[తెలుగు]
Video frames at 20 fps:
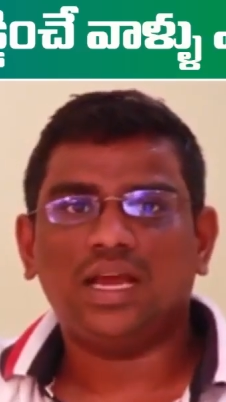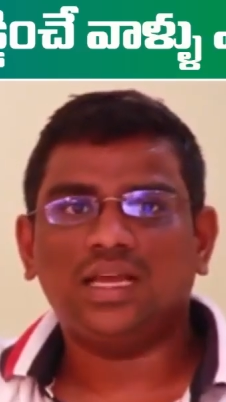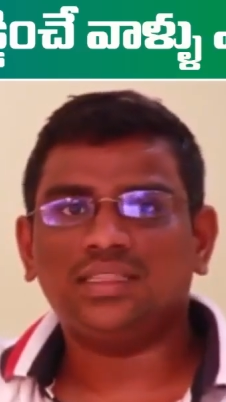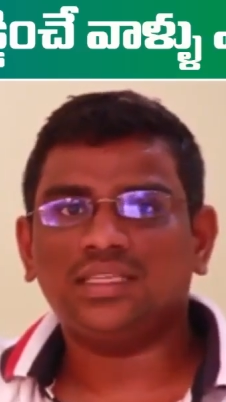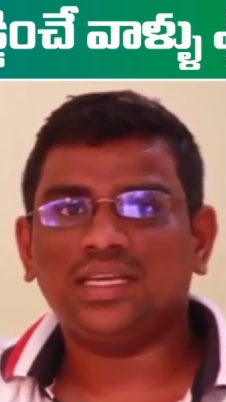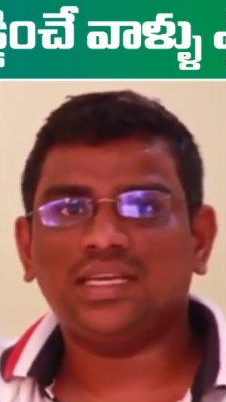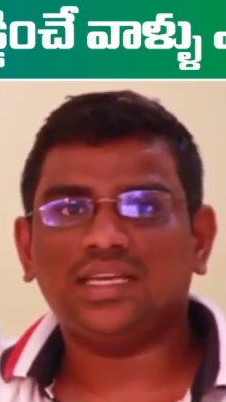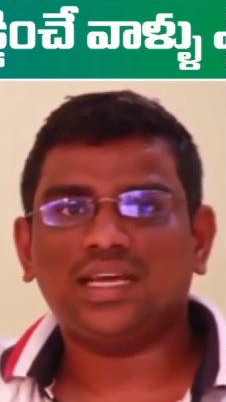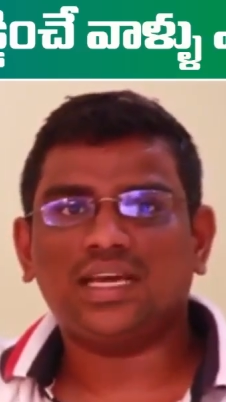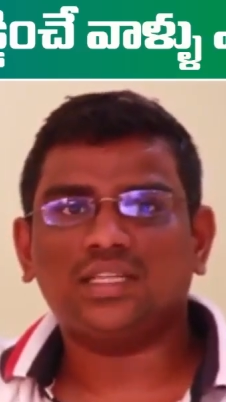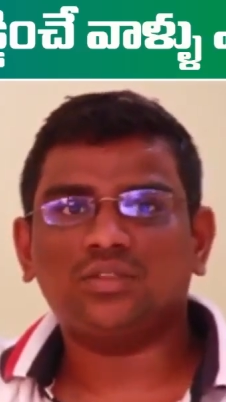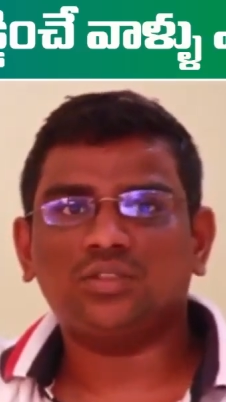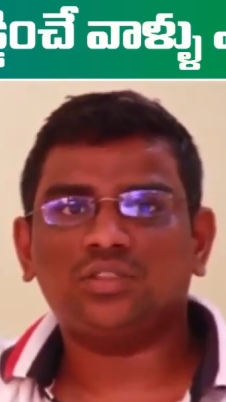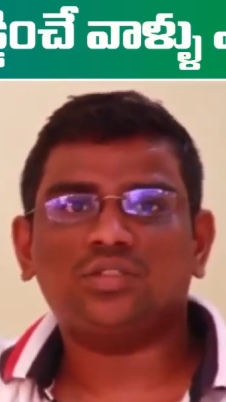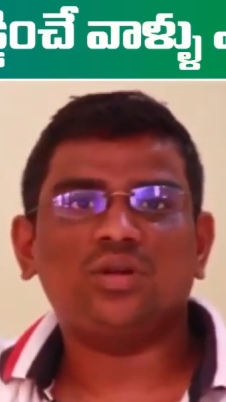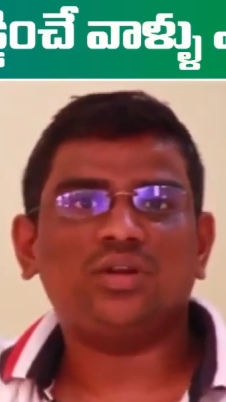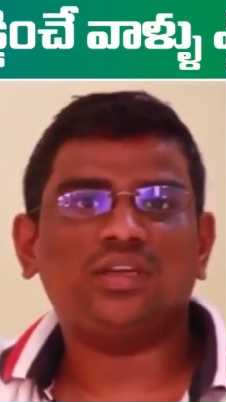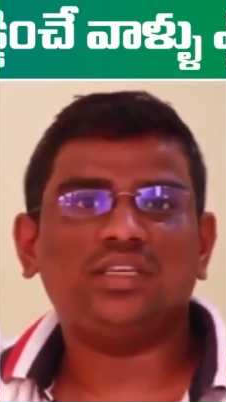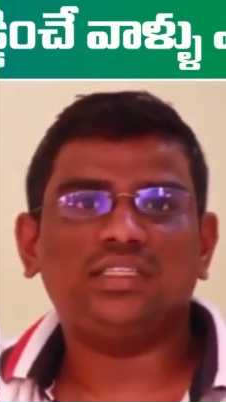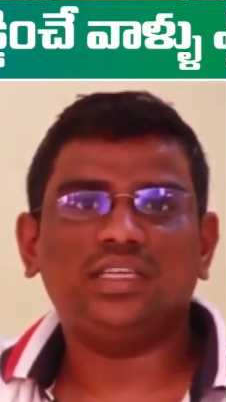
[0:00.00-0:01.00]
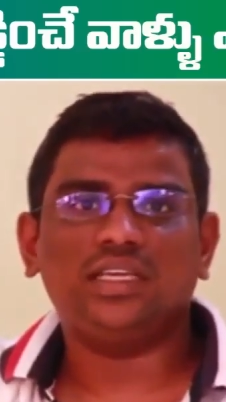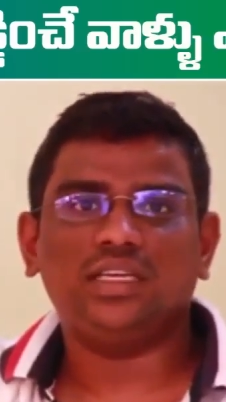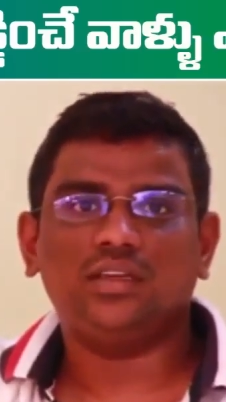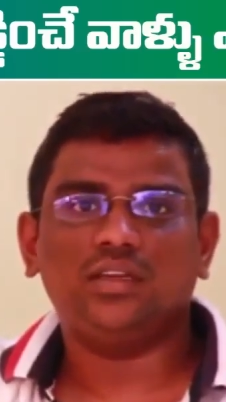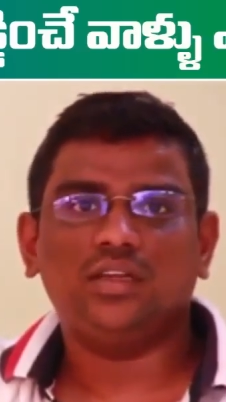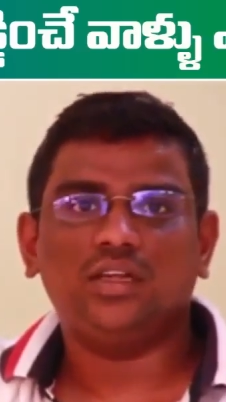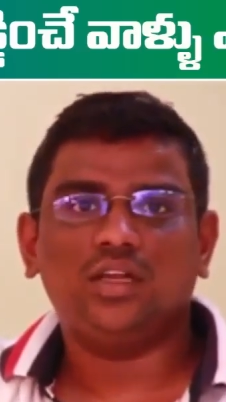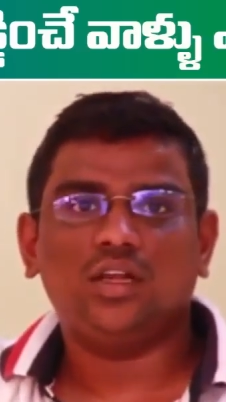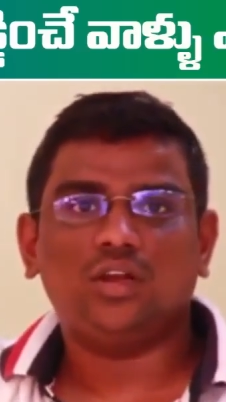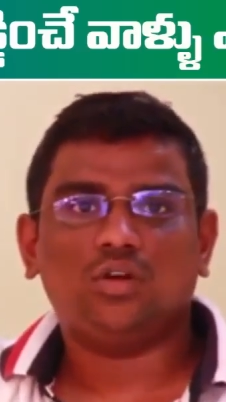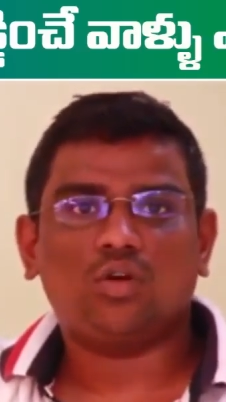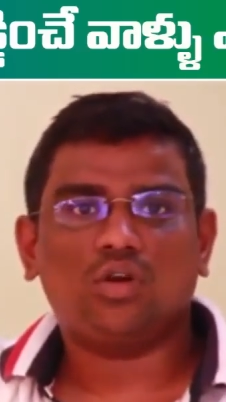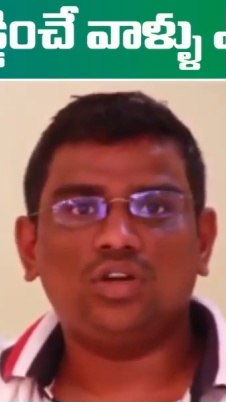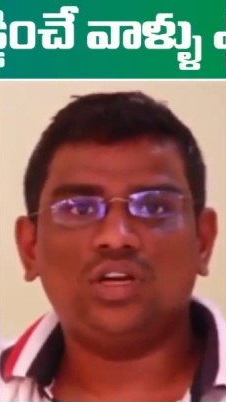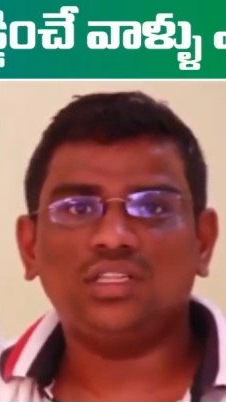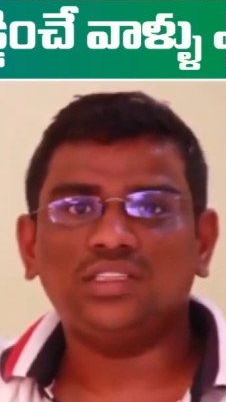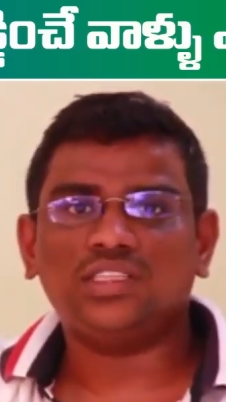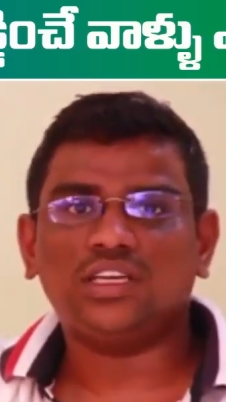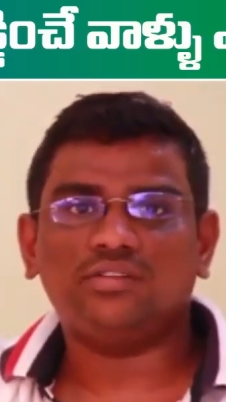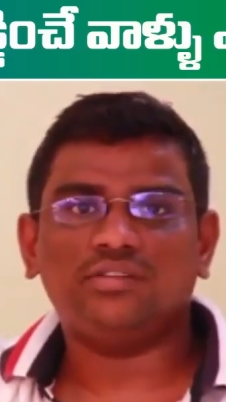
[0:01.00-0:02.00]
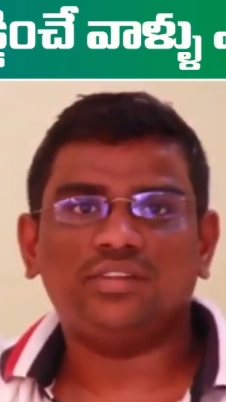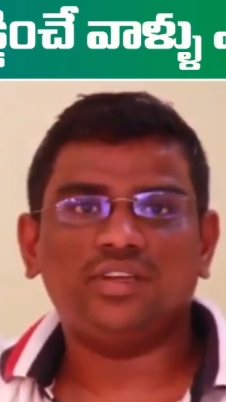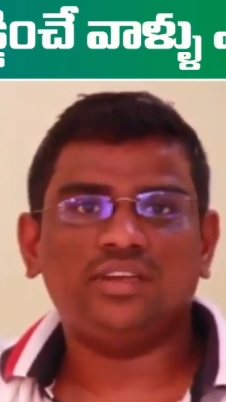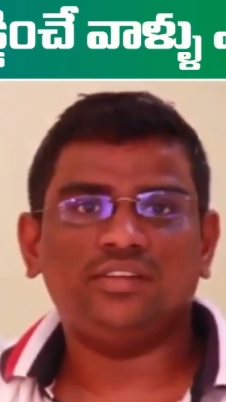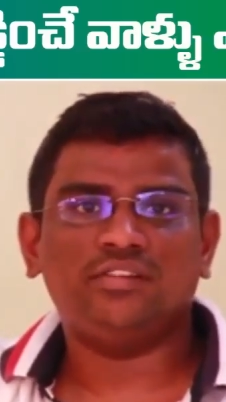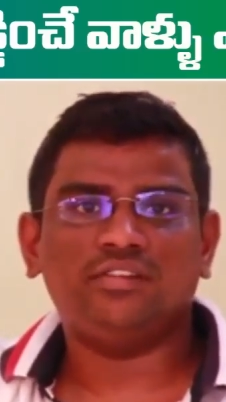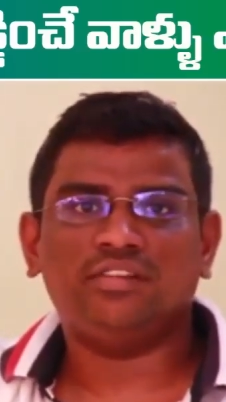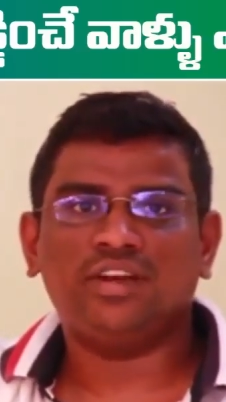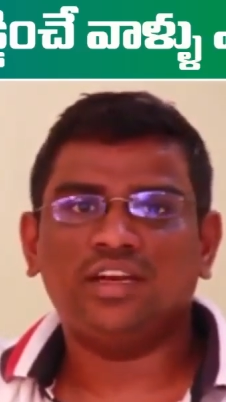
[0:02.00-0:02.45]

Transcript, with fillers: అయితే నా దృష్టిలో ఇది కొండను తవ్వి